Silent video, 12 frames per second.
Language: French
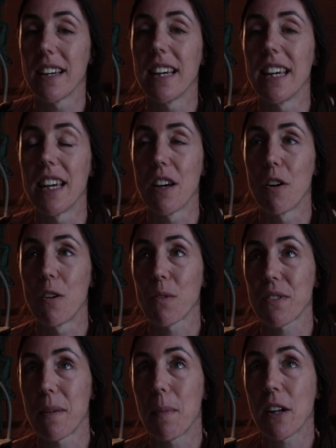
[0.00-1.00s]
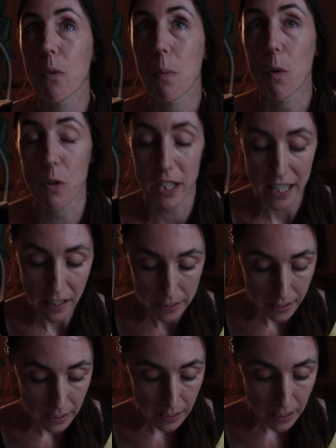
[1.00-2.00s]
et, euh, lancer plein de projets.
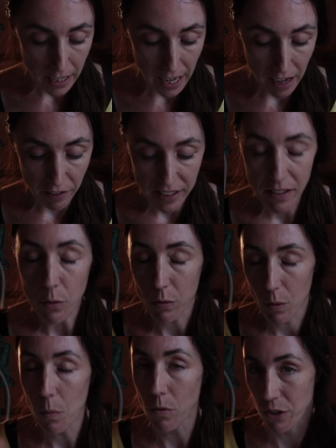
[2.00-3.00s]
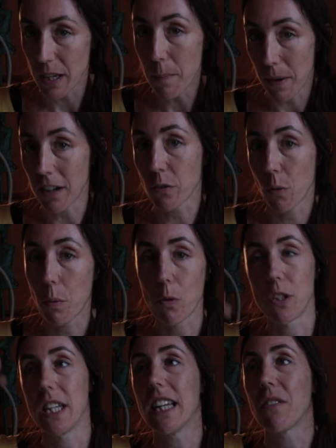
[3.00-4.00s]
À vrai dire, en ce moment, j'ai plein de
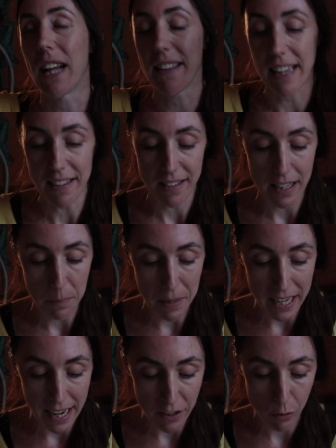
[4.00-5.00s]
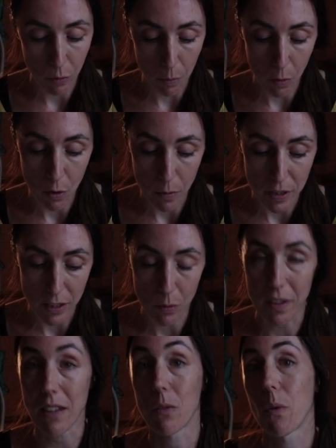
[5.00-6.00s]
projets dans la tête, mais là, justement, l'objet de
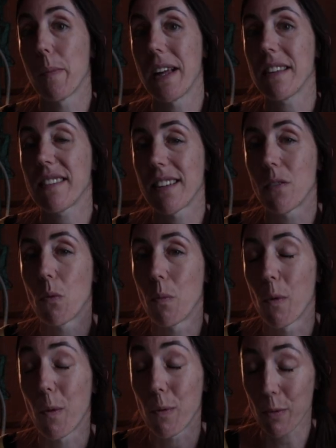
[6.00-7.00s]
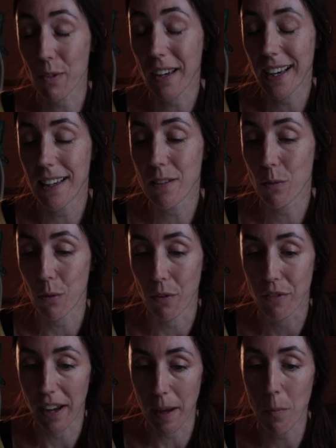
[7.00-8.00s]
cette semaine, c'est de me concentrer sur
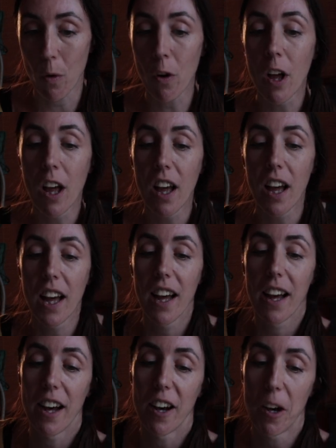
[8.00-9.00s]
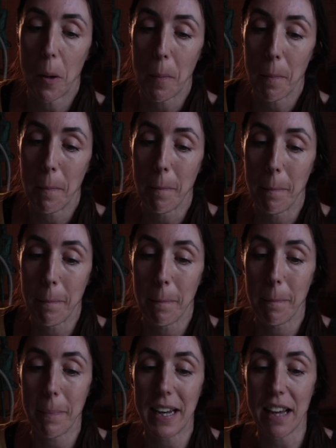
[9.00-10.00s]
vraiment euh,
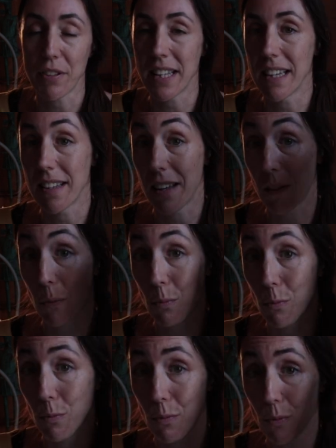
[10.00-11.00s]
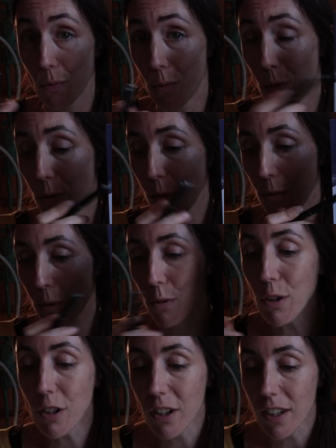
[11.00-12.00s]
la finalisation de ce
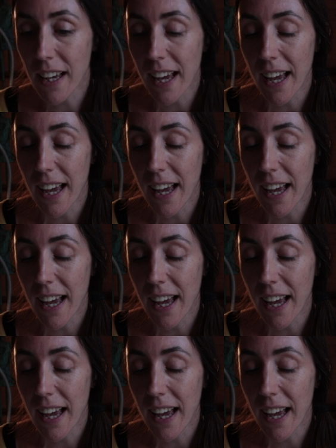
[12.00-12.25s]
truc,